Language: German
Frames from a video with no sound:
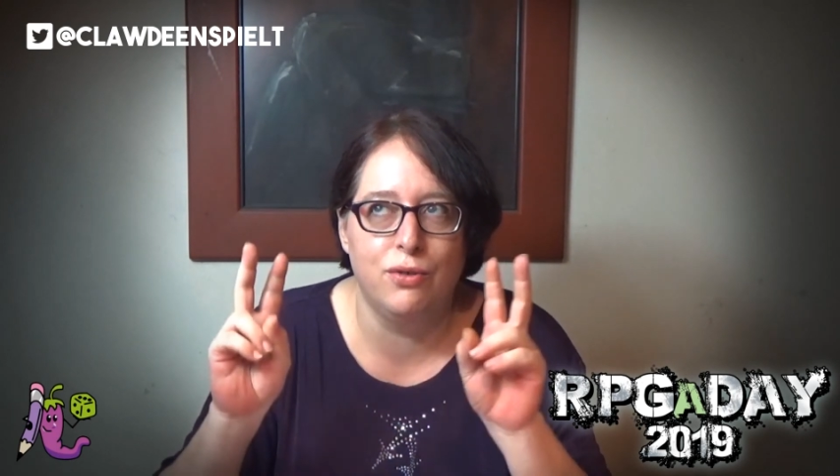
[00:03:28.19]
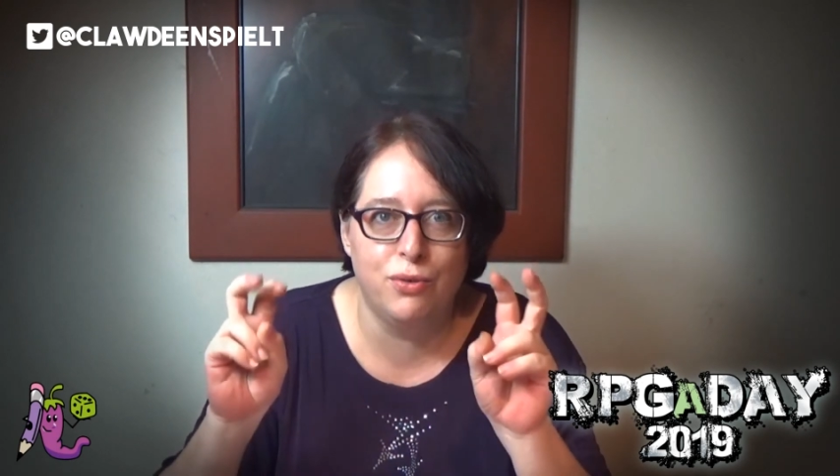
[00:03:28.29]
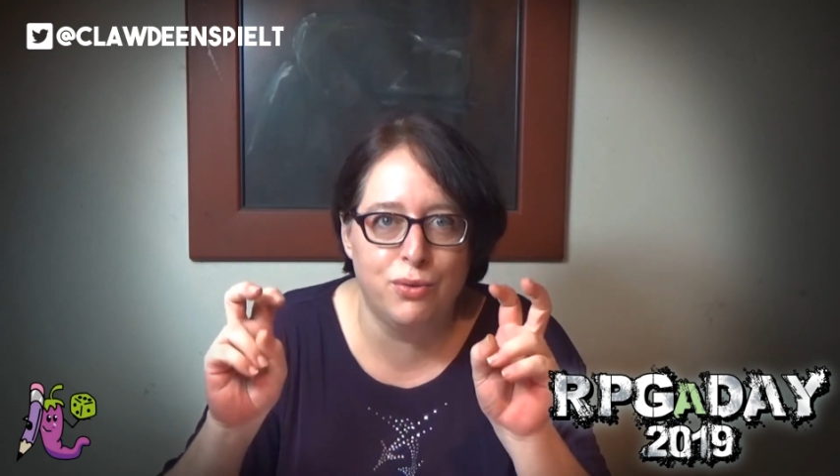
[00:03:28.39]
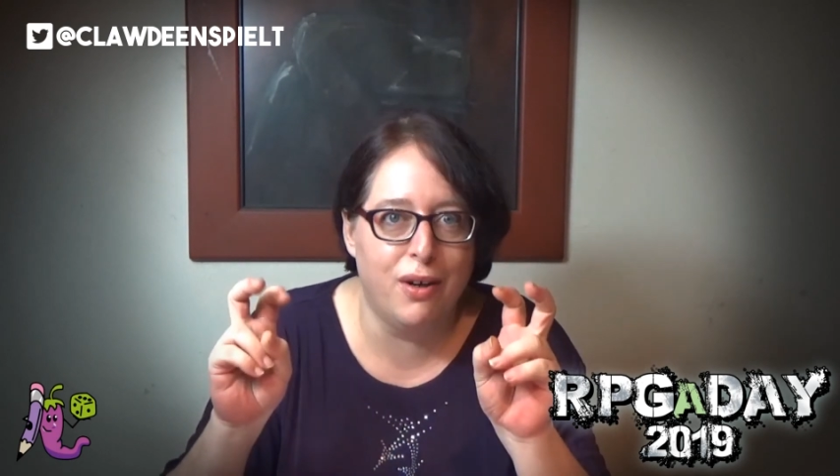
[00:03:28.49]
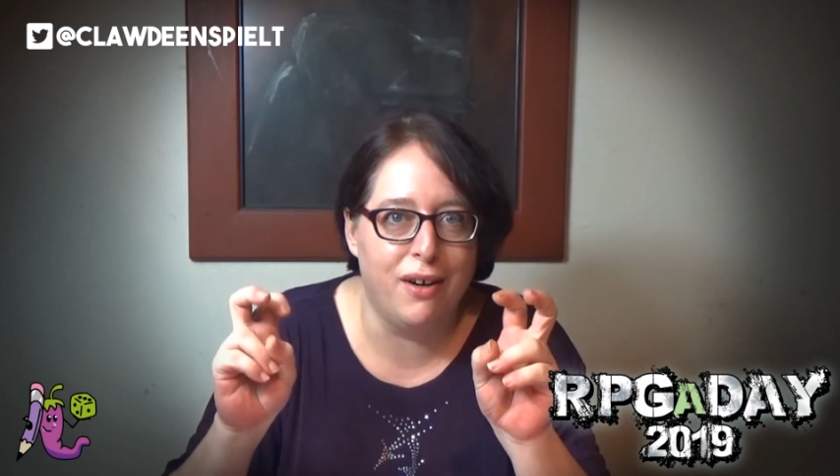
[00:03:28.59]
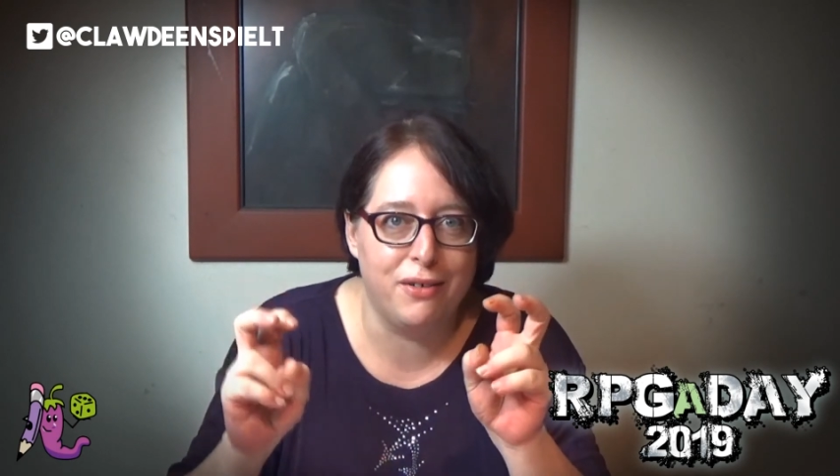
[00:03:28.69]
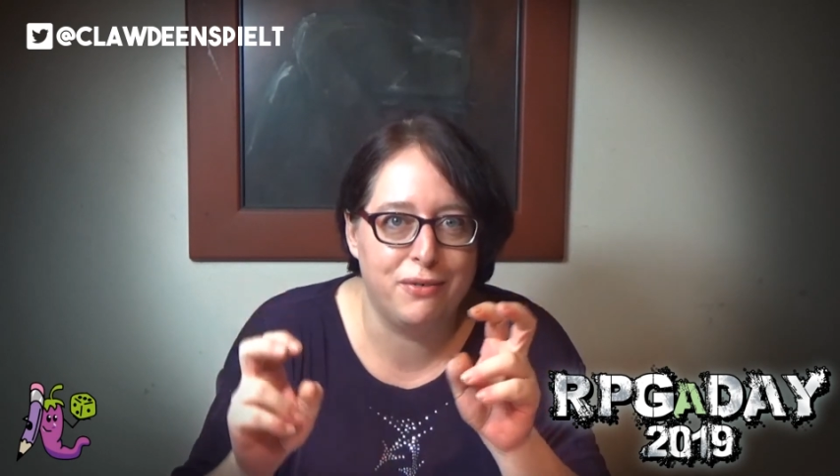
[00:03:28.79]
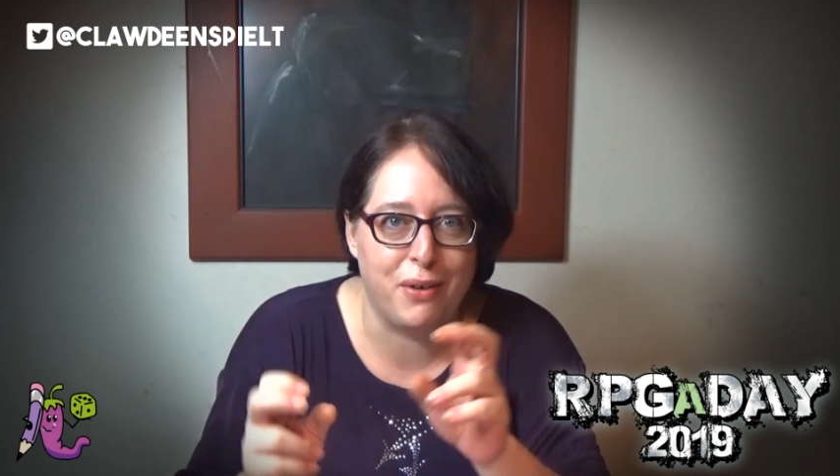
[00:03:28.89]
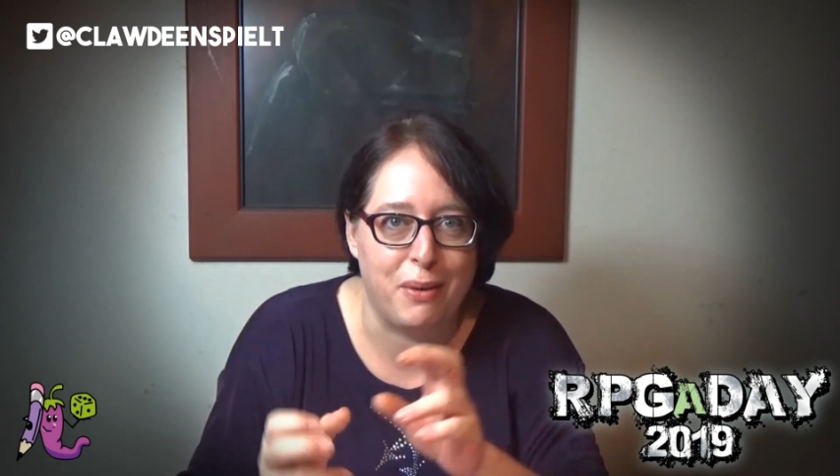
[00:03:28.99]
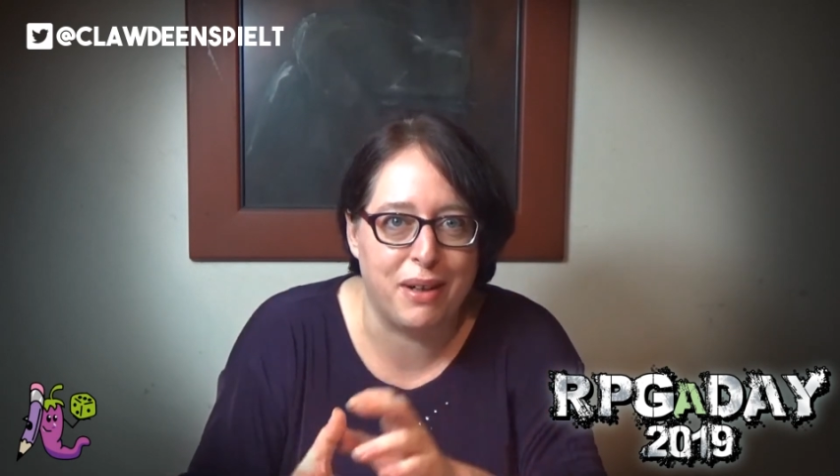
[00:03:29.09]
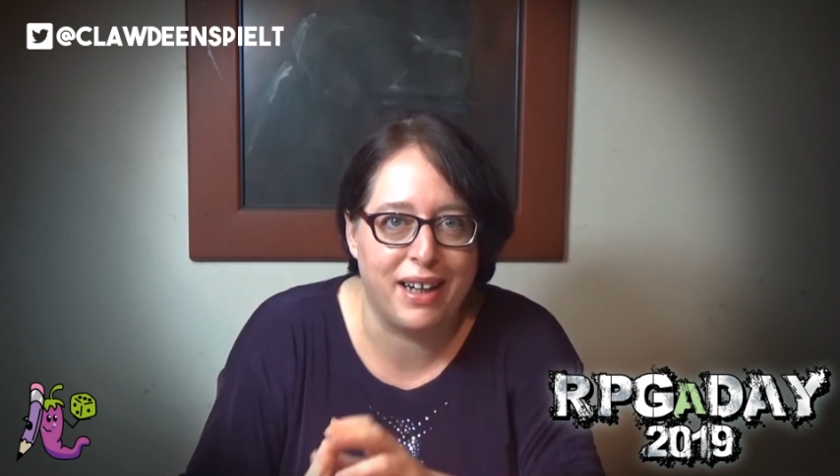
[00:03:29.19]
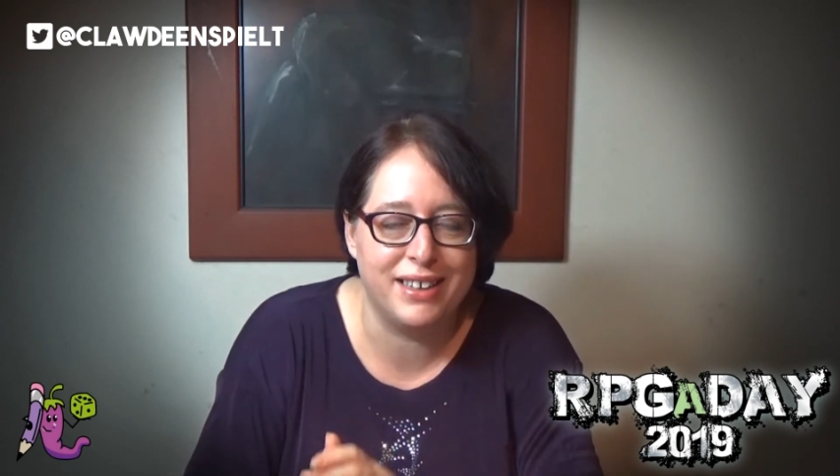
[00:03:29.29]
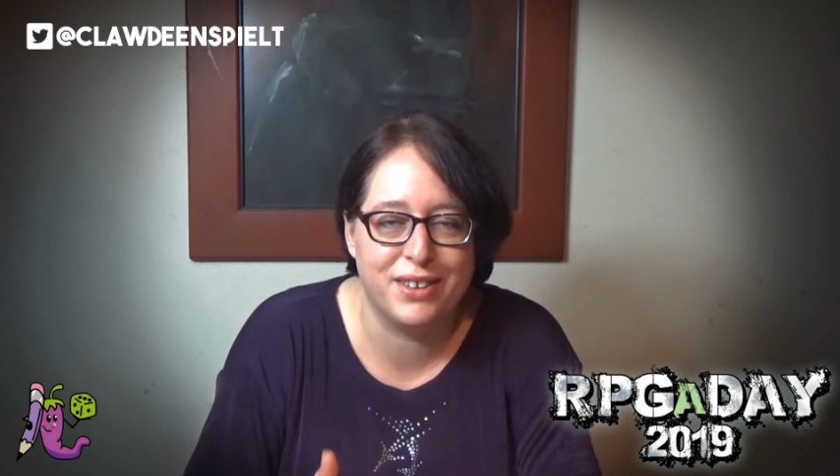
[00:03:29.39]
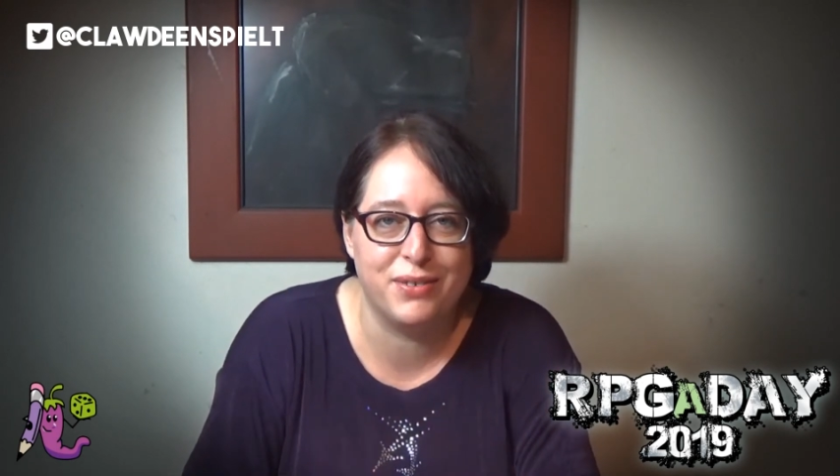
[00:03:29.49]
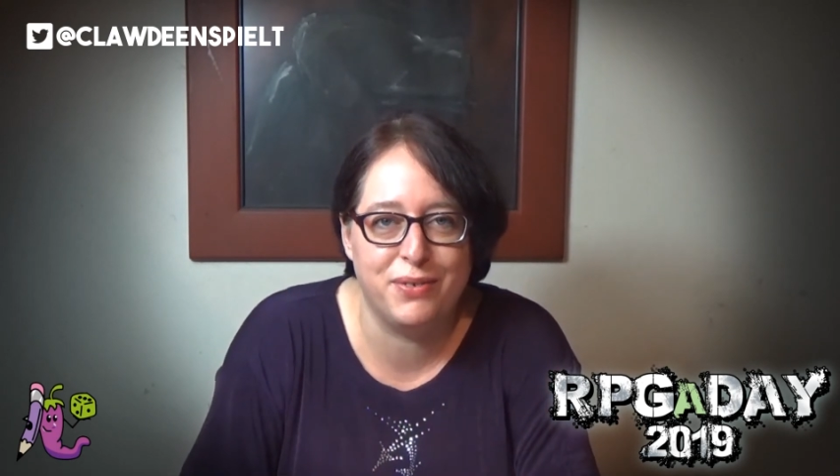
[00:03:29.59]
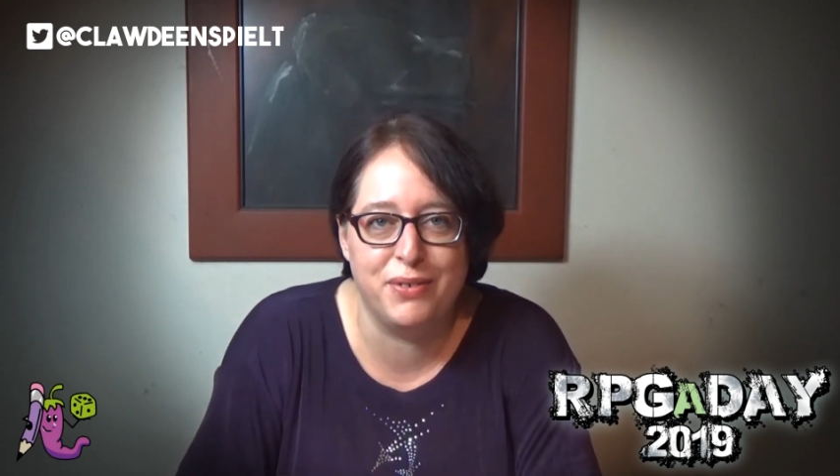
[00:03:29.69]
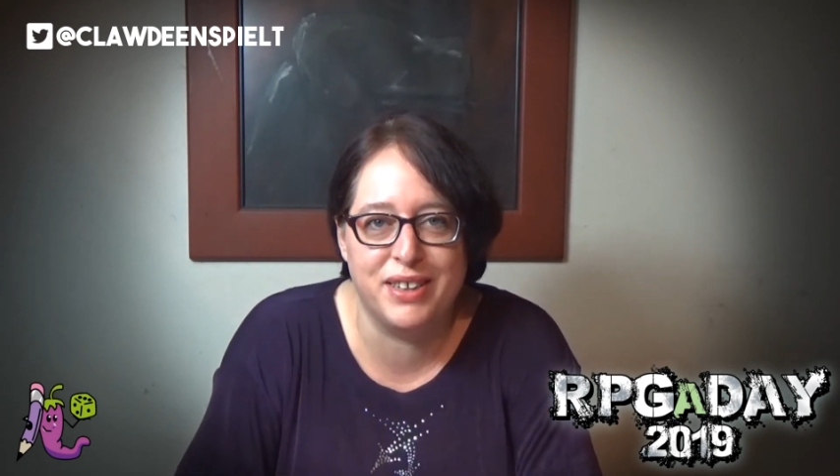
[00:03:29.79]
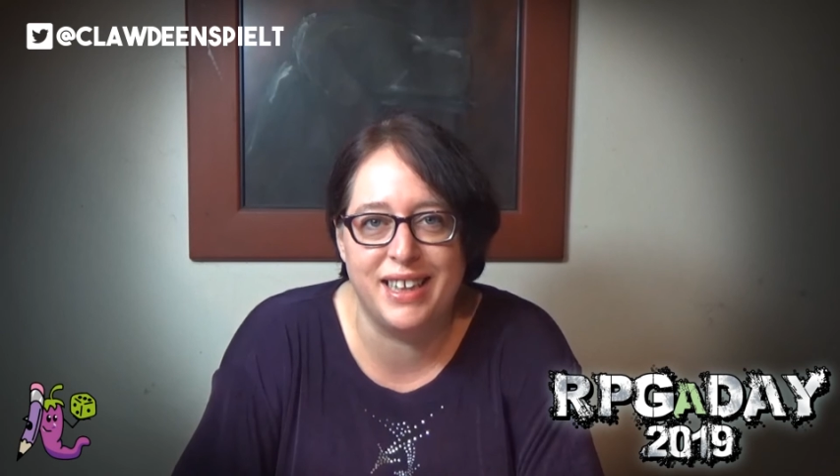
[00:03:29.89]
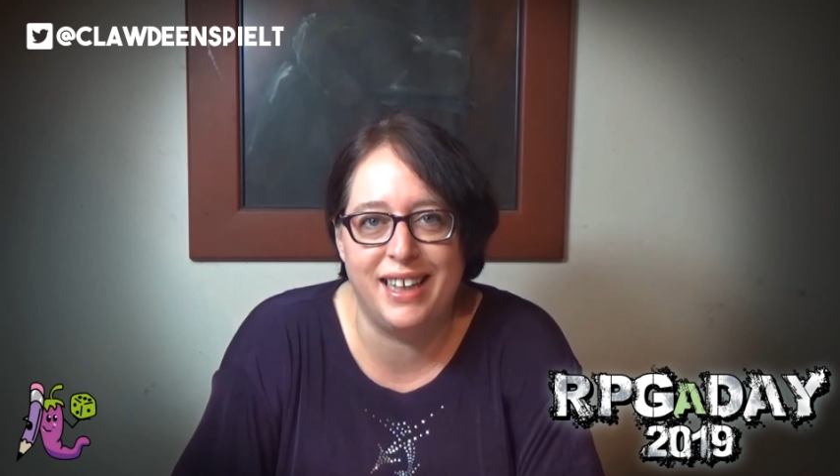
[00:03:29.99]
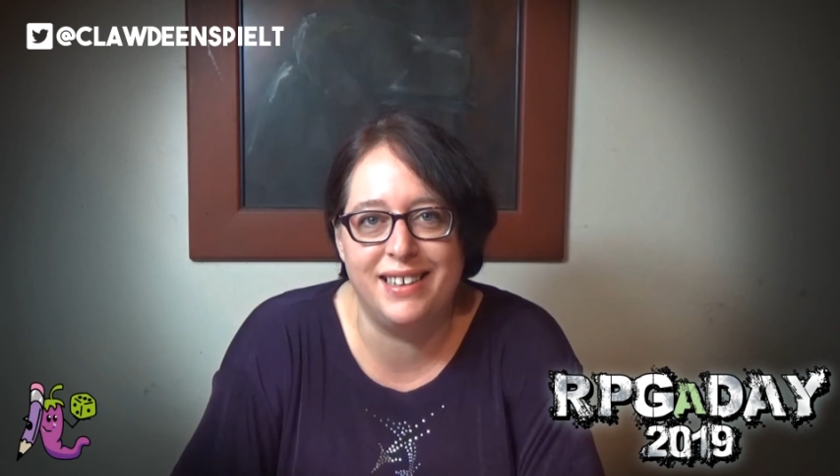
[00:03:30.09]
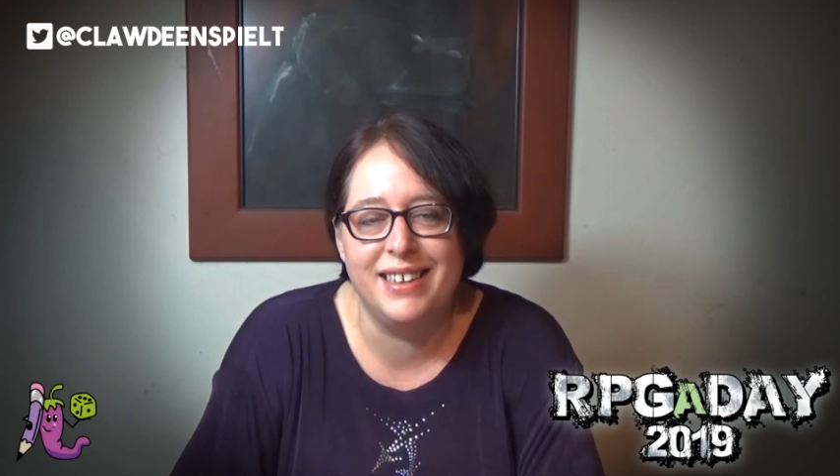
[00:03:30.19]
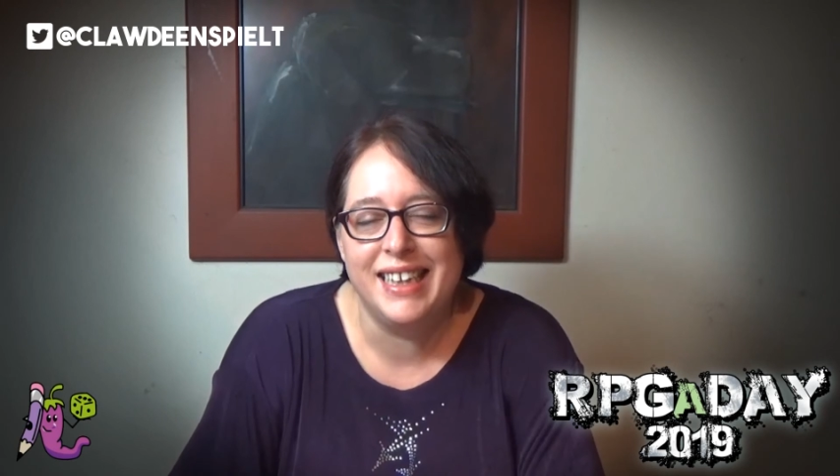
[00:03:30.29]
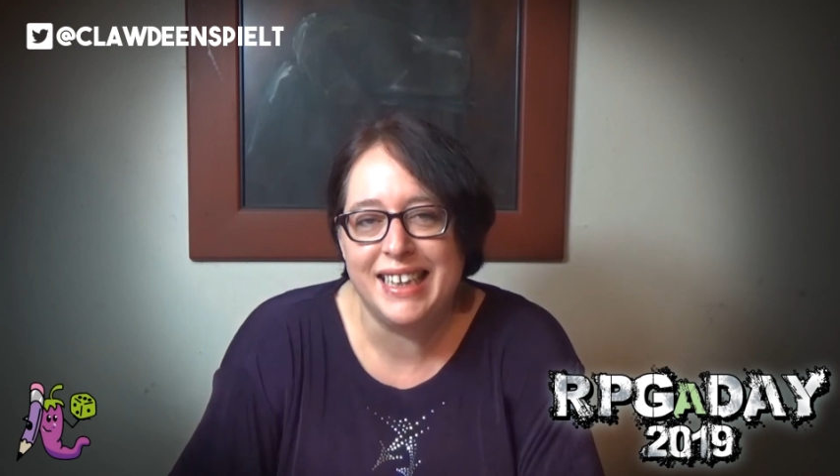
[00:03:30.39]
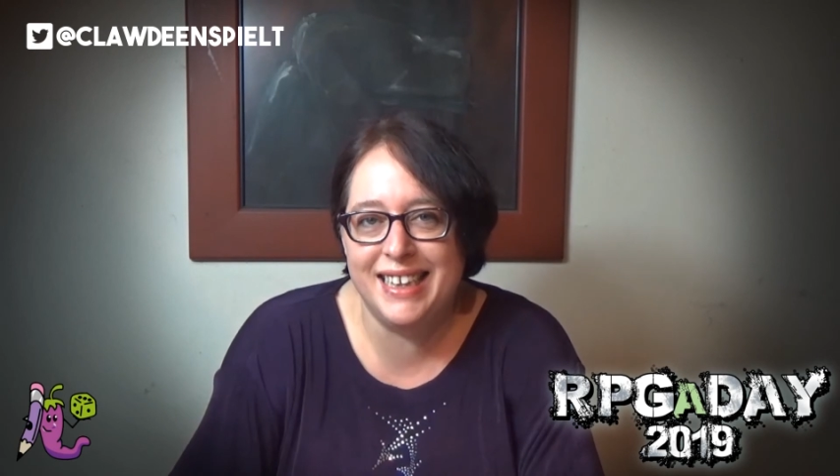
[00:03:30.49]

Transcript: nur vorbereitet und wir wissen alle,